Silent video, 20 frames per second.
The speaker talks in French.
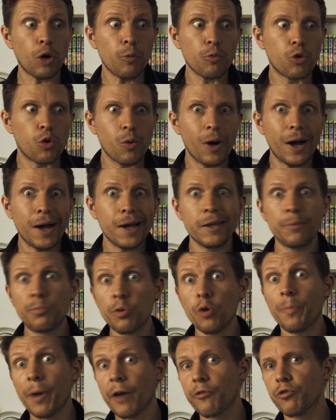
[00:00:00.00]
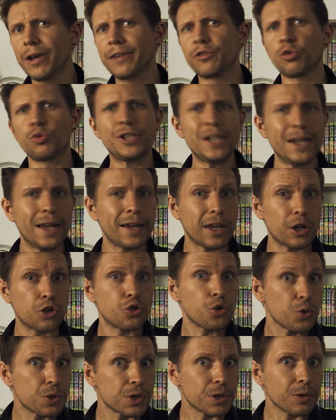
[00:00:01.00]
Comme quoi, il peut parfois être utile à quelque
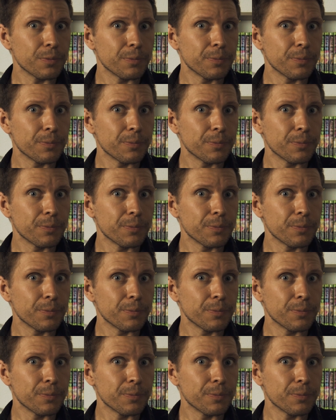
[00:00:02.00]
chose.